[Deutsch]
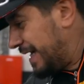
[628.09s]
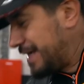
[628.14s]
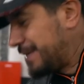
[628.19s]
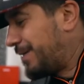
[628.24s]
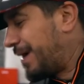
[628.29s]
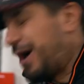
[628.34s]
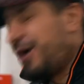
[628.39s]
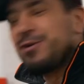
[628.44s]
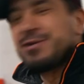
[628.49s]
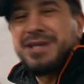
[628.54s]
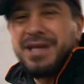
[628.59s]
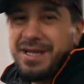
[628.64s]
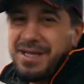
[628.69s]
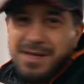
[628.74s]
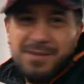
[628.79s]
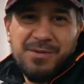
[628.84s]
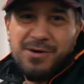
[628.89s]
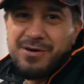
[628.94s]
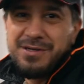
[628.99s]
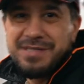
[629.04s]
Ich meine,
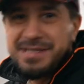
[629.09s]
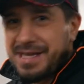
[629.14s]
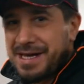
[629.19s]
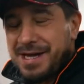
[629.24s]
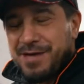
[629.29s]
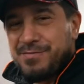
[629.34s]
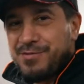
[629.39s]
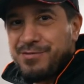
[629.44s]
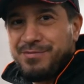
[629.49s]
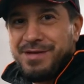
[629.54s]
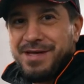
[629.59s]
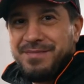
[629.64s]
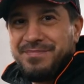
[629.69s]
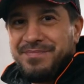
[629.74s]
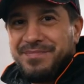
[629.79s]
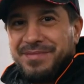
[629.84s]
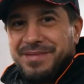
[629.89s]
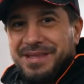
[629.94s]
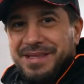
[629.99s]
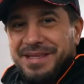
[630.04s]
auseinanderbauen ist ja kein Problem
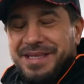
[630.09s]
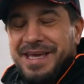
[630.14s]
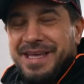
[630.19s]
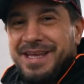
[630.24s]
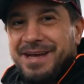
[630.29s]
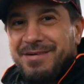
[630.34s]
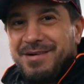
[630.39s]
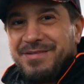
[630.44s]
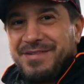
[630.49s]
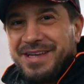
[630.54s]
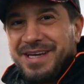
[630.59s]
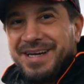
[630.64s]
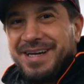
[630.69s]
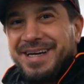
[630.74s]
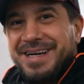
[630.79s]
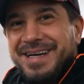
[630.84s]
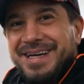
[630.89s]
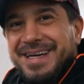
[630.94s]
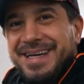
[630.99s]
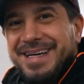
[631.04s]
den das aber wieder, wieder
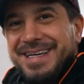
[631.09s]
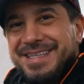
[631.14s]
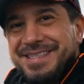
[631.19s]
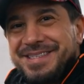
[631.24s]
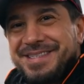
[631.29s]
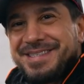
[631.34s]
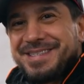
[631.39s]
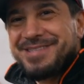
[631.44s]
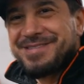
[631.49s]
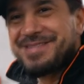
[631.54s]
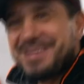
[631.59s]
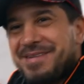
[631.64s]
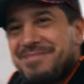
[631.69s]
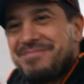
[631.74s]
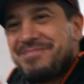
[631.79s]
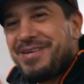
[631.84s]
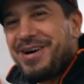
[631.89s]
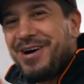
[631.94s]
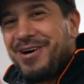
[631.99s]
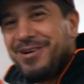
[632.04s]
zusammenzukriegen,
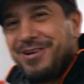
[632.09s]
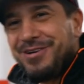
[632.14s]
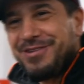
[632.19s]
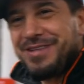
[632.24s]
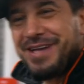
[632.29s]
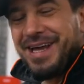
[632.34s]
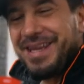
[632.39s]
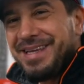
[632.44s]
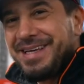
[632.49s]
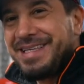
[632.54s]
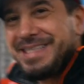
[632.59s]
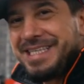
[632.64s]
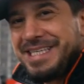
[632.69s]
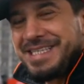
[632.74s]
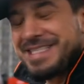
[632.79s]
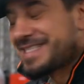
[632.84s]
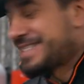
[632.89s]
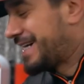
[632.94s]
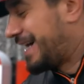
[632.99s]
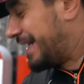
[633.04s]
zusammenbauen und dann
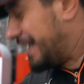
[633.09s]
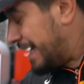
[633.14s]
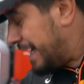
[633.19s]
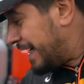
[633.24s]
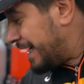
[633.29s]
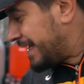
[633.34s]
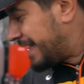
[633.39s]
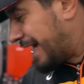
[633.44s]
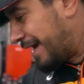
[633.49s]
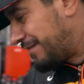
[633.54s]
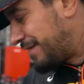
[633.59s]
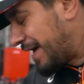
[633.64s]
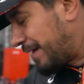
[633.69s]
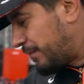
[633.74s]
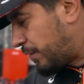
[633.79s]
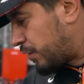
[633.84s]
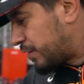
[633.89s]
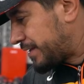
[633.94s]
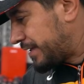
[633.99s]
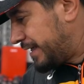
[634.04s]
dicht sein. Ja, wir
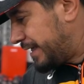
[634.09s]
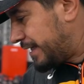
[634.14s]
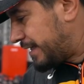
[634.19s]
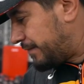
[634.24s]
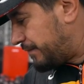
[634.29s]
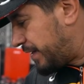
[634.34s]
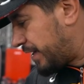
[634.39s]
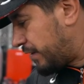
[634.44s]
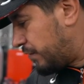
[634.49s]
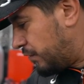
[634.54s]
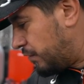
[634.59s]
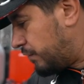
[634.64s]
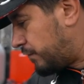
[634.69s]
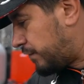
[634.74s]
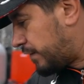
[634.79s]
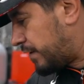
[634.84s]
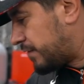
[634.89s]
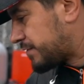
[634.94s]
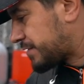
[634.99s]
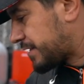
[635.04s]
haben auch jede Menge
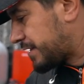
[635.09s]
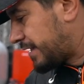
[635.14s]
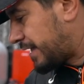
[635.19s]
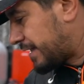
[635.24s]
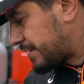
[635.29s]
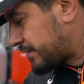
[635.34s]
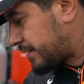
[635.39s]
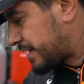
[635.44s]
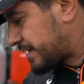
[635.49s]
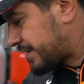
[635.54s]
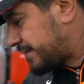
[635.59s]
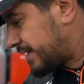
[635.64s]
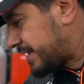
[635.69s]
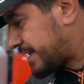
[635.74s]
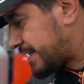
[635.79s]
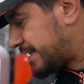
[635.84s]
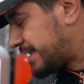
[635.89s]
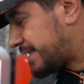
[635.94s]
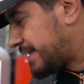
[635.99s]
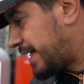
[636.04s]
Ölverlust. Ne? Also das wird
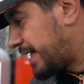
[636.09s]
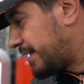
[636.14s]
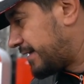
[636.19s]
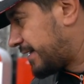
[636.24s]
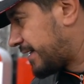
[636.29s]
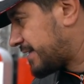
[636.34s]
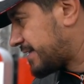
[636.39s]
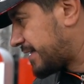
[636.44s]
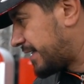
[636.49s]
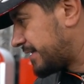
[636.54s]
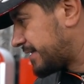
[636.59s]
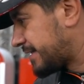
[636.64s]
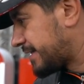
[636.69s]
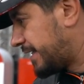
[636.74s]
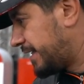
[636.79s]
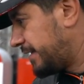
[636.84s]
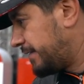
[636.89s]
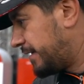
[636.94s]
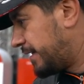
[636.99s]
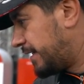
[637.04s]
sehr interessant sein.